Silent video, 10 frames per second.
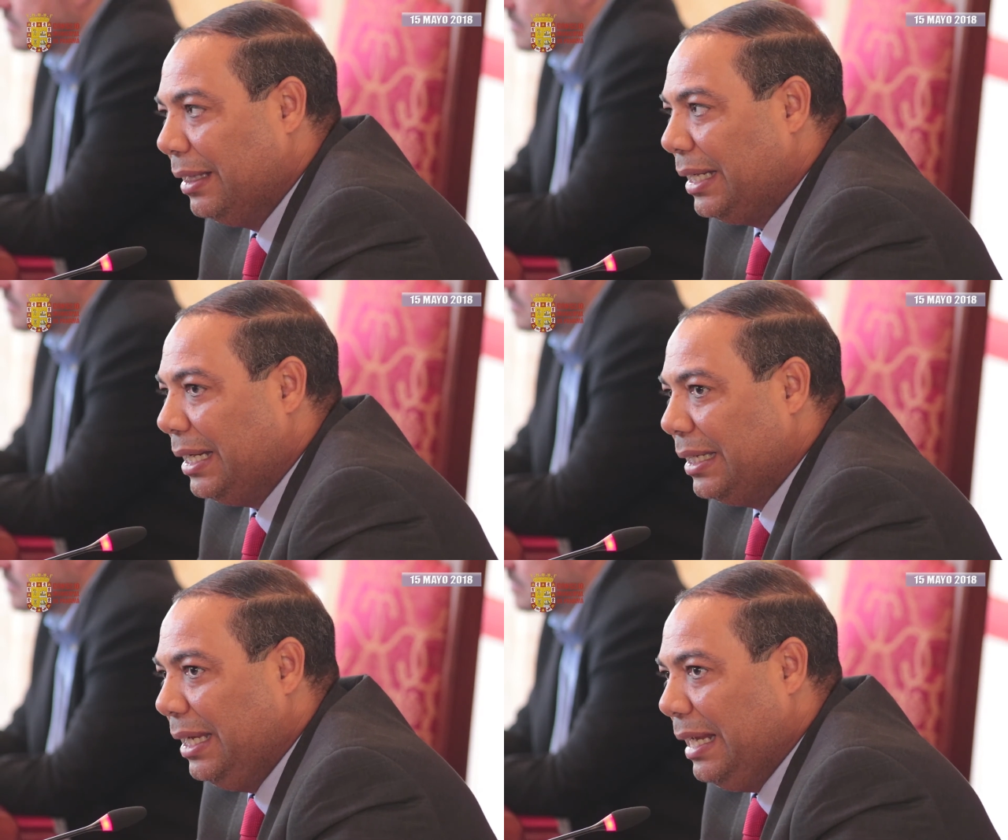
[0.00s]

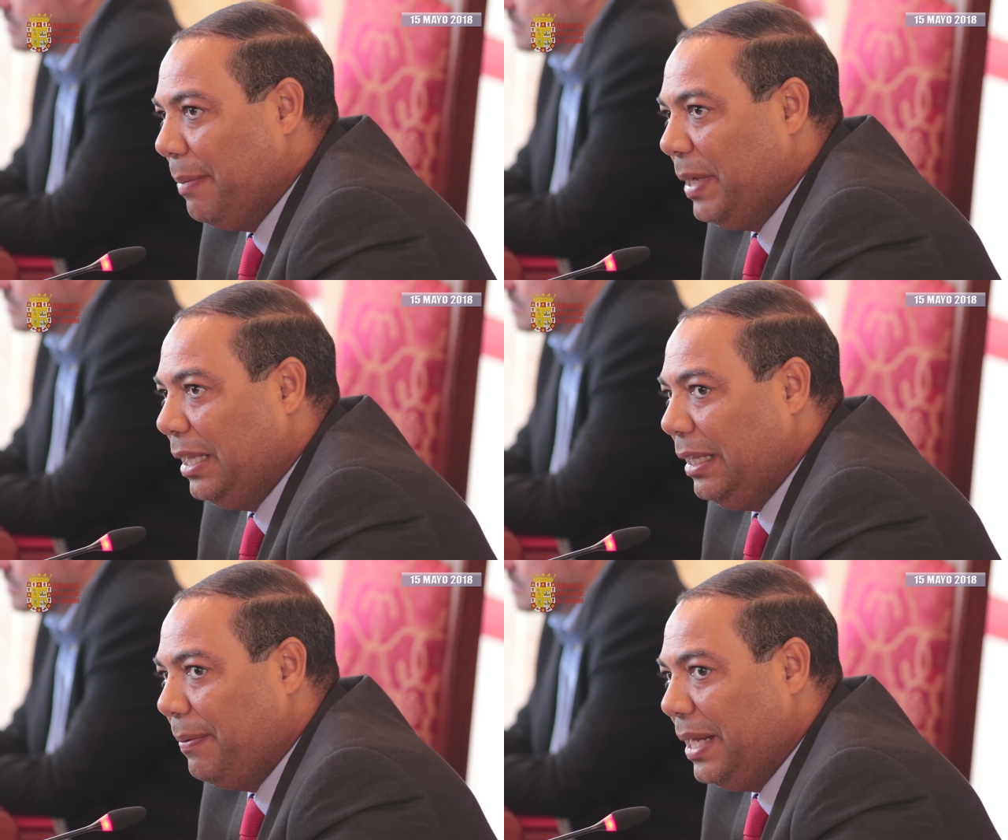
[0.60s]

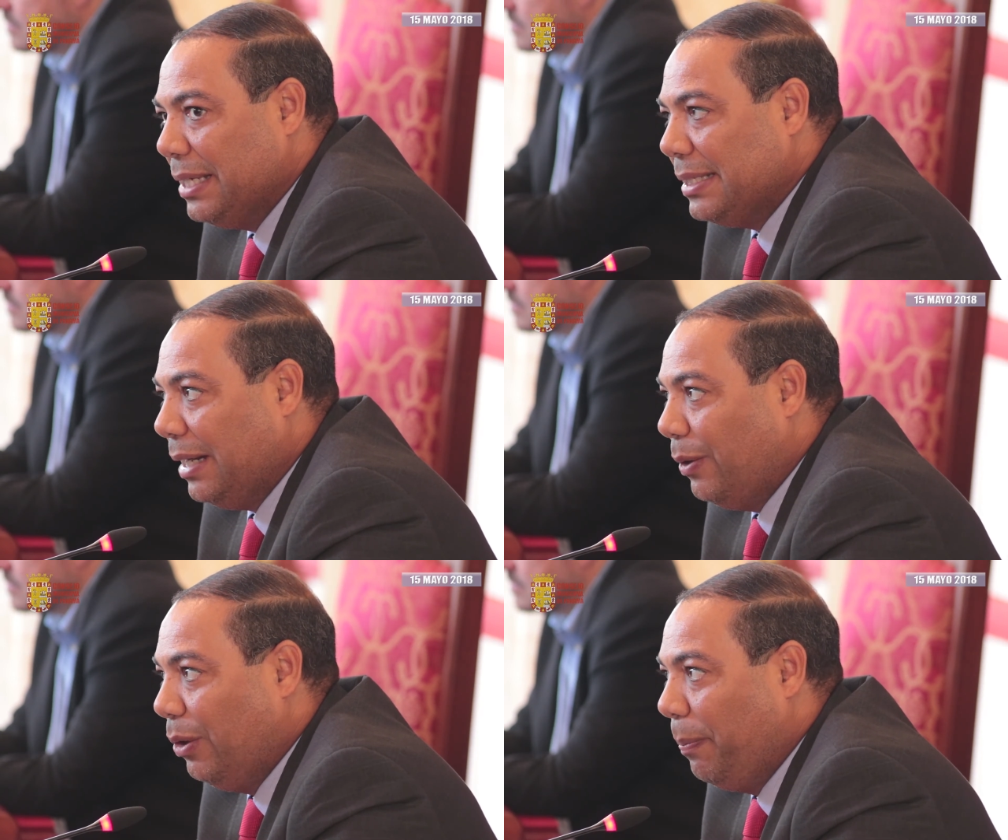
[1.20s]
tranquilamente hubieran
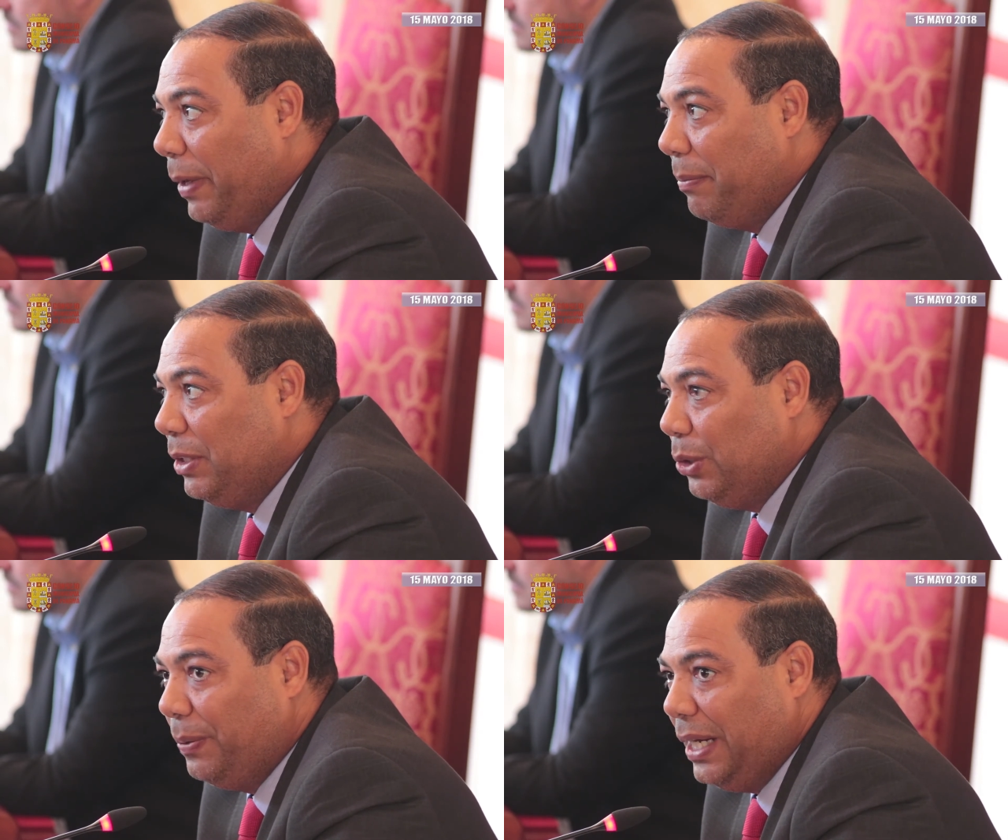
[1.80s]
sacado los
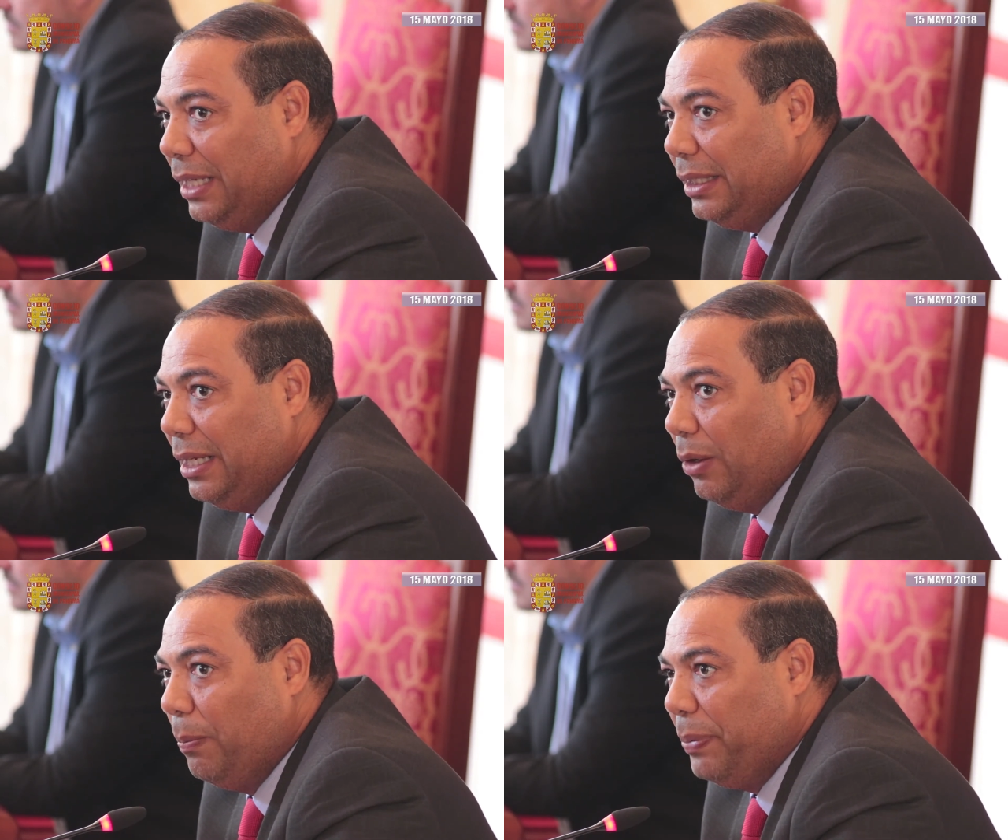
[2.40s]
permisos y hubieran
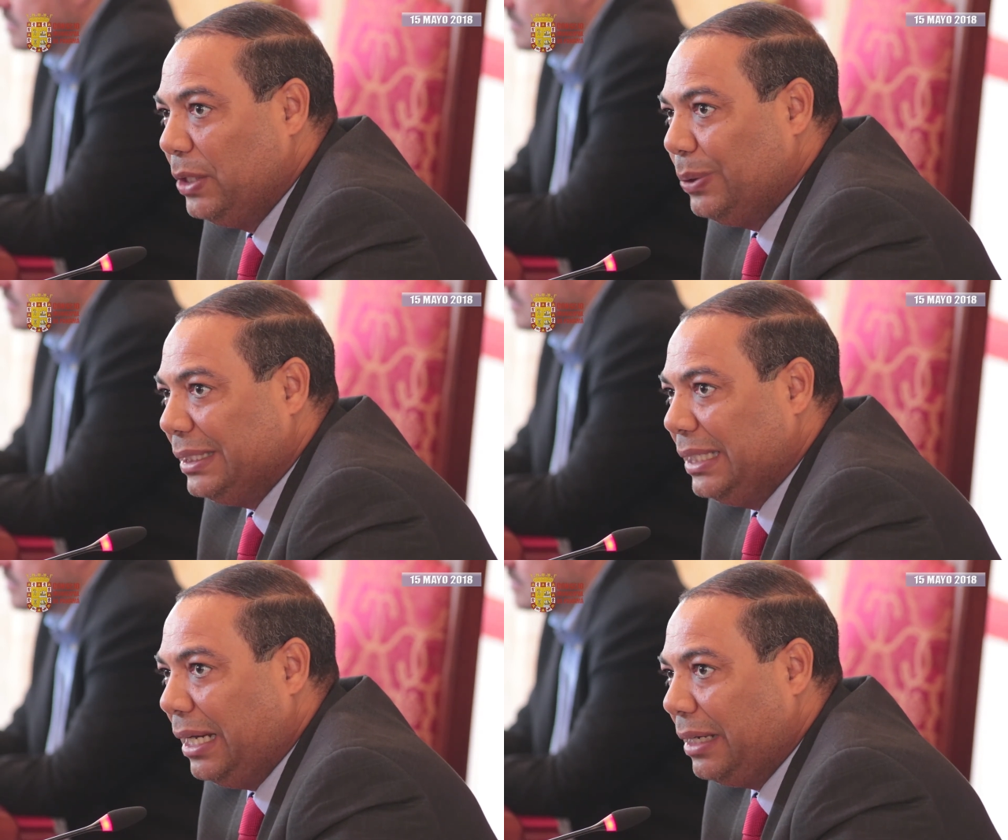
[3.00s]
tirado un piso
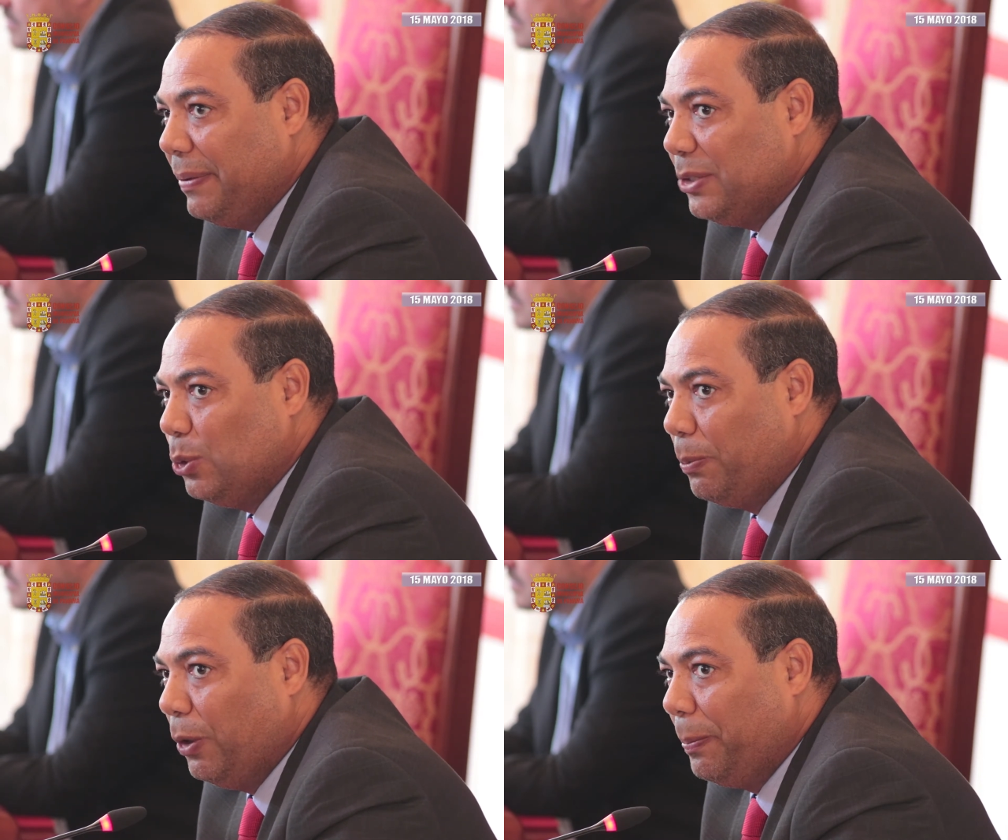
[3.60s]
hacia arriba en
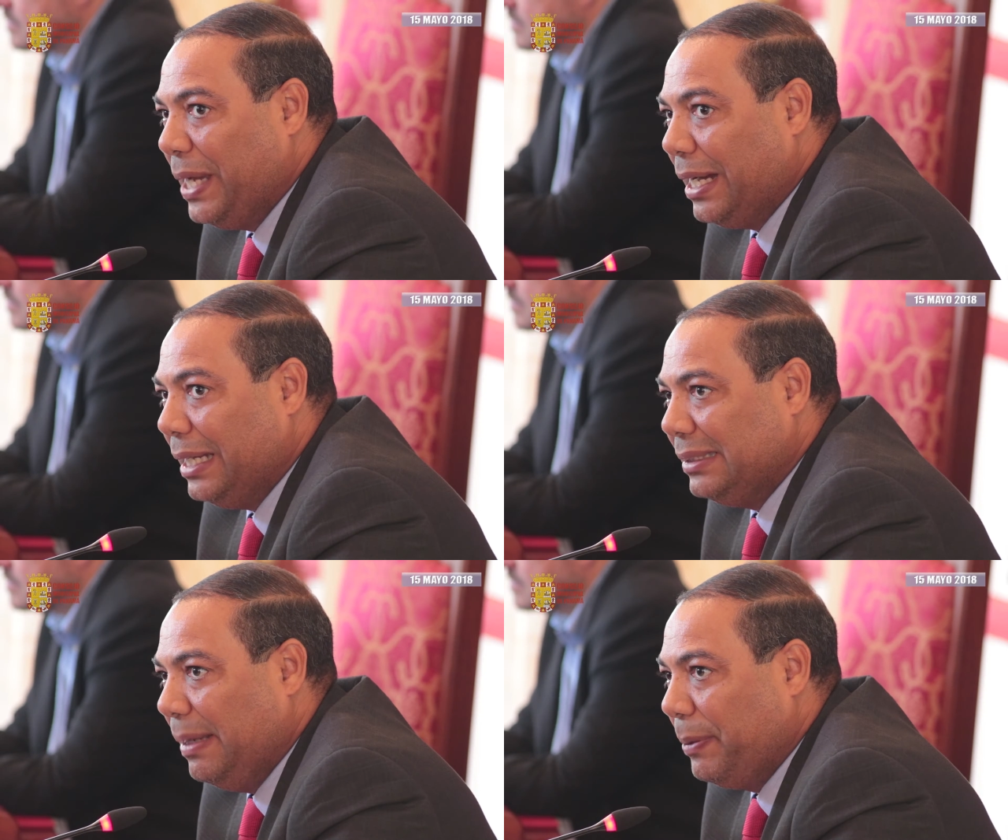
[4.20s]
su propia
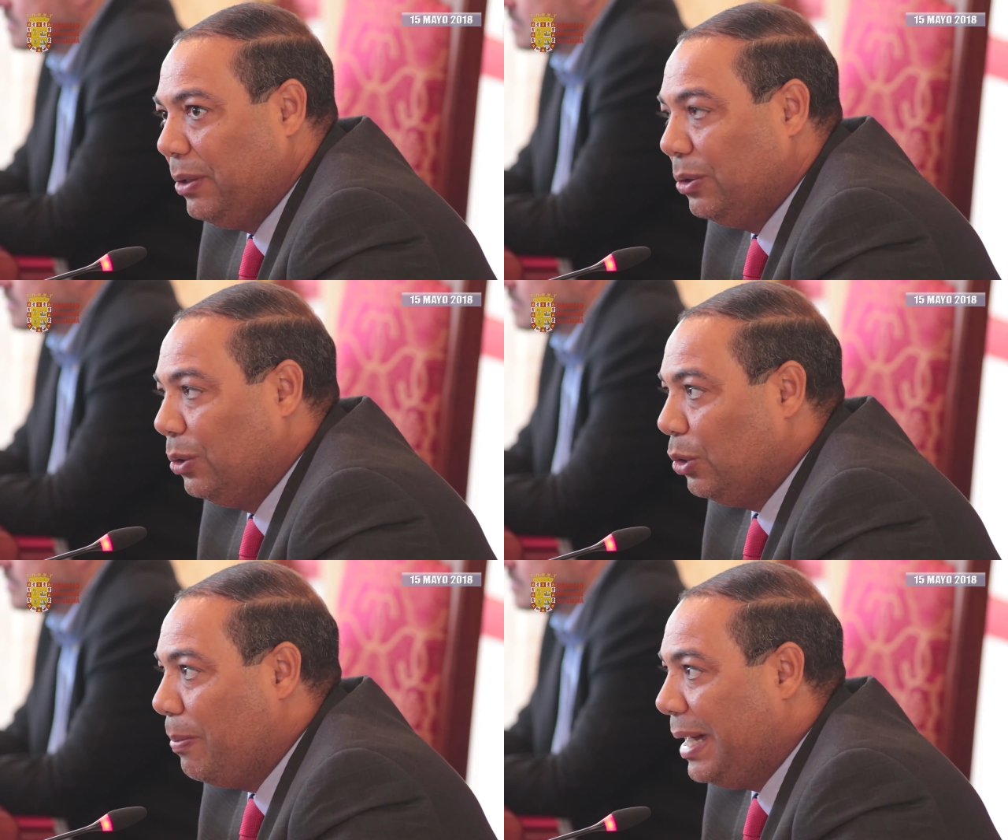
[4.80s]
casa, pero
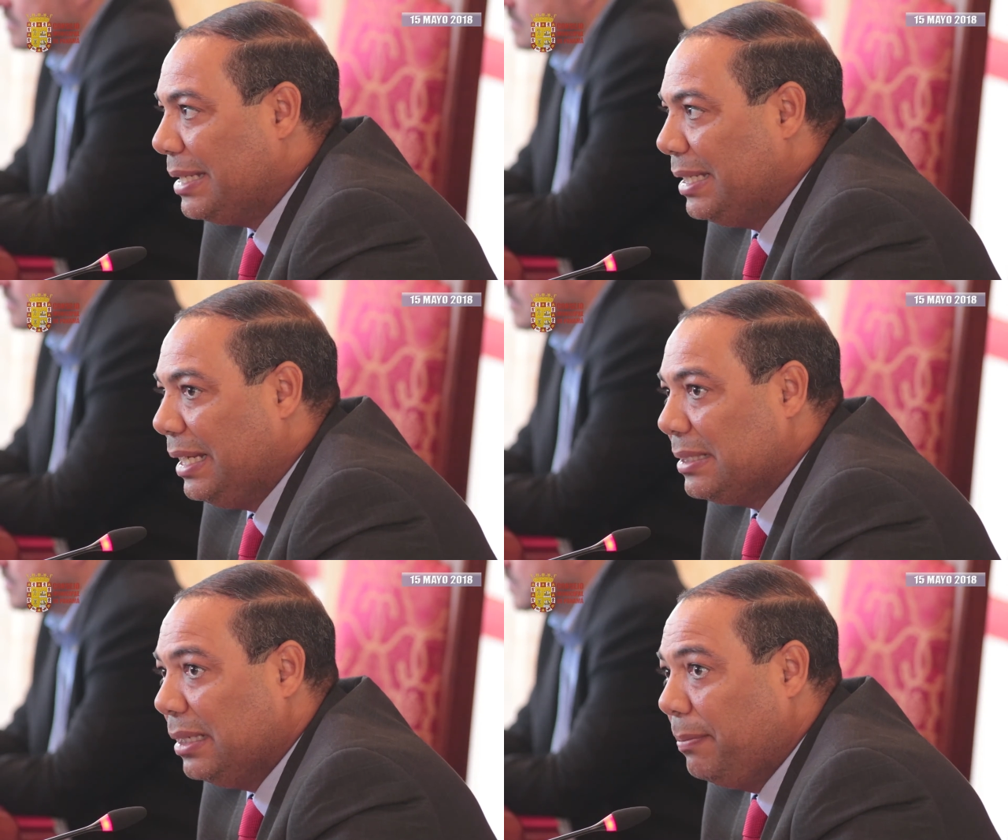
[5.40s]
no tomarse
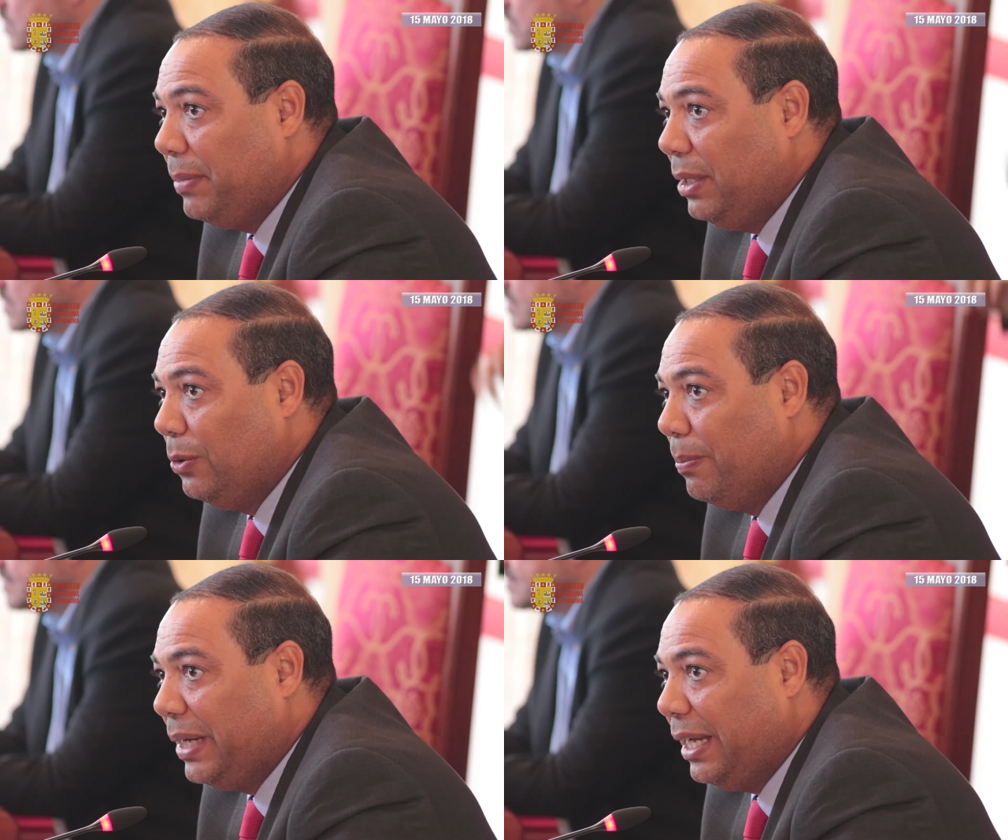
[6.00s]
la
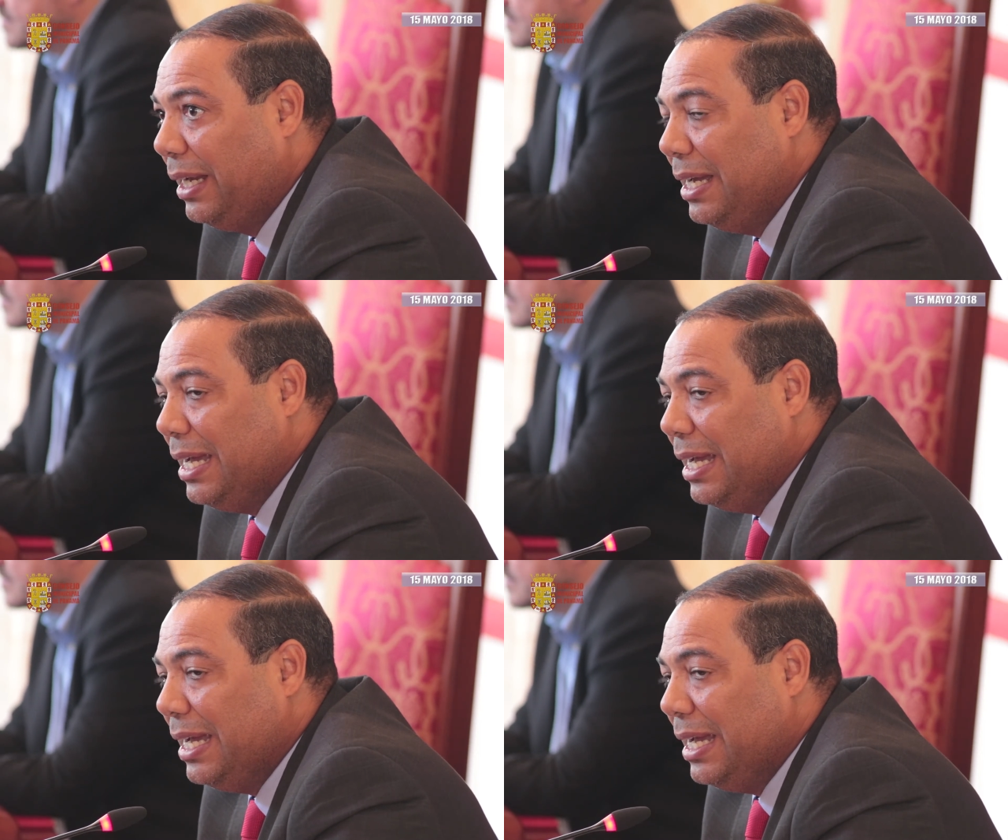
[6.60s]
servidumbre